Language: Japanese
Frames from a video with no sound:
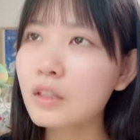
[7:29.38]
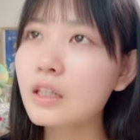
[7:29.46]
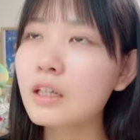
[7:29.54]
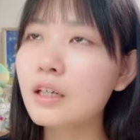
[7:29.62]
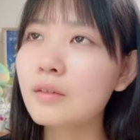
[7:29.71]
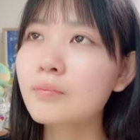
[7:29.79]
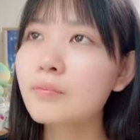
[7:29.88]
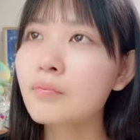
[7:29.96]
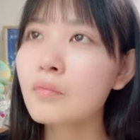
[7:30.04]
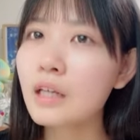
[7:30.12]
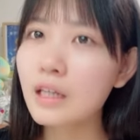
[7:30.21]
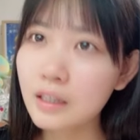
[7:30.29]
なんか「
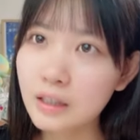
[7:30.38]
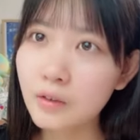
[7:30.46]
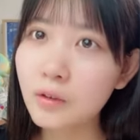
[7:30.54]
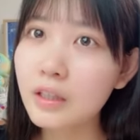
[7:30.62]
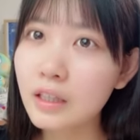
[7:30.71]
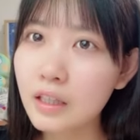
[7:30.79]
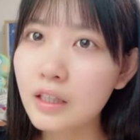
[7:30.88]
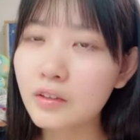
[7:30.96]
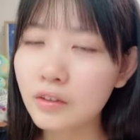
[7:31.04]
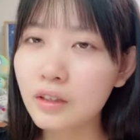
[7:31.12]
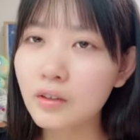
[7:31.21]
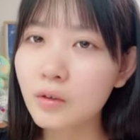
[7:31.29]
あ鼻声だね」
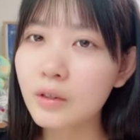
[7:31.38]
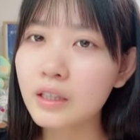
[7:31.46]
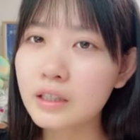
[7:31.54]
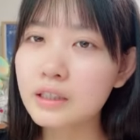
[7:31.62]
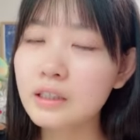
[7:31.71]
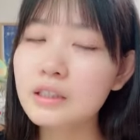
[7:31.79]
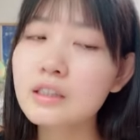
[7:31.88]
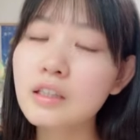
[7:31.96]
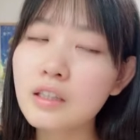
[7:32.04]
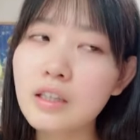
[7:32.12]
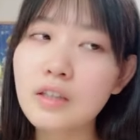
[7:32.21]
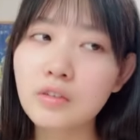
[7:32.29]
とか「声カツカツだ
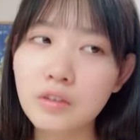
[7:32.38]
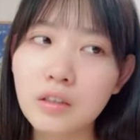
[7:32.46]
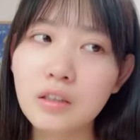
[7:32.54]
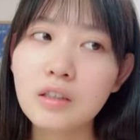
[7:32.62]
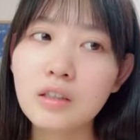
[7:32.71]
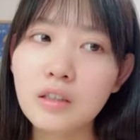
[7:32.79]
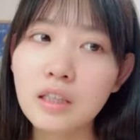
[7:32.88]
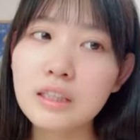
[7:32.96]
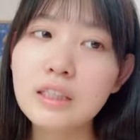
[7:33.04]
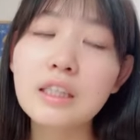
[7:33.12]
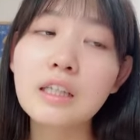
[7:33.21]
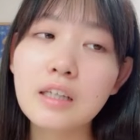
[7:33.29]
ね」とか「
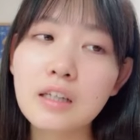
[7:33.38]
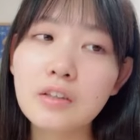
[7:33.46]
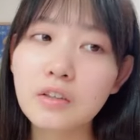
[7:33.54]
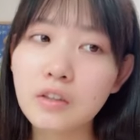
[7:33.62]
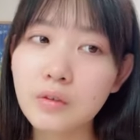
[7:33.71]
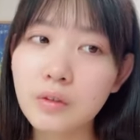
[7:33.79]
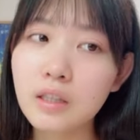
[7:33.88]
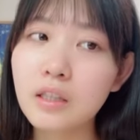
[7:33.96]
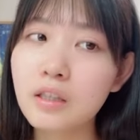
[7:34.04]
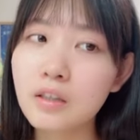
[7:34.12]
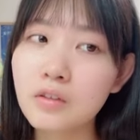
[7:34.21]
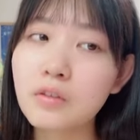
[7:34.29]
ハスキーだね」とか言わ
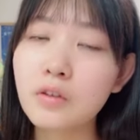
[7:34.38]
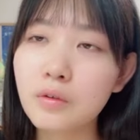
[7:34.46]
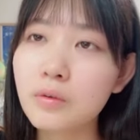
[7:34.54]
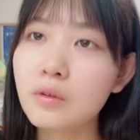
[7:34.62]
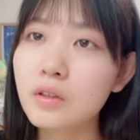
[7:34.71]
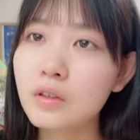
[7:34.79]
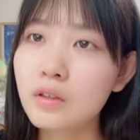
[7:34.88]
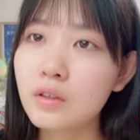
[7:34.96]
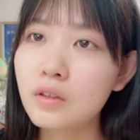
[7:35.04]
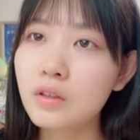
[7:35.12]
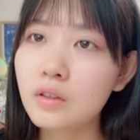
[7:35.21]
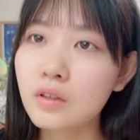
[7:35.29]
れるのよ
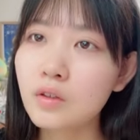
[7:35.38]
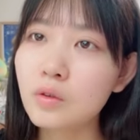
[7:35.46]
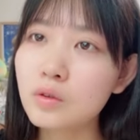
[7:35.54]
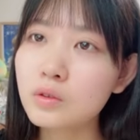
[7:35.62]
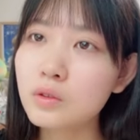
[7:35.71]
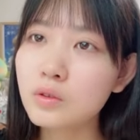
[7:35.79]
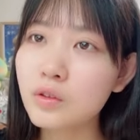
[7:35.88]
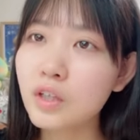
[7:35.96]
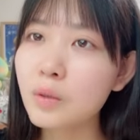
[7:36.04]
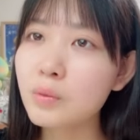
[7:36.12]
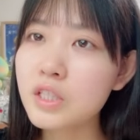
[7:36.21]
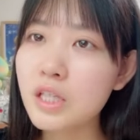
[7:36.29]
おちょっと
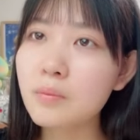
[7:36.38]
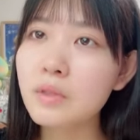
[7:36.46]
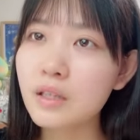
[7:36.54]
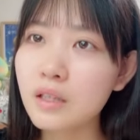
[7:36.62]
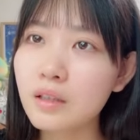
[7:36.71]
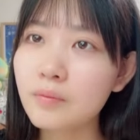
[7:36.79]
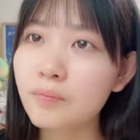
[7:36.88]
イケボじゃんみたいな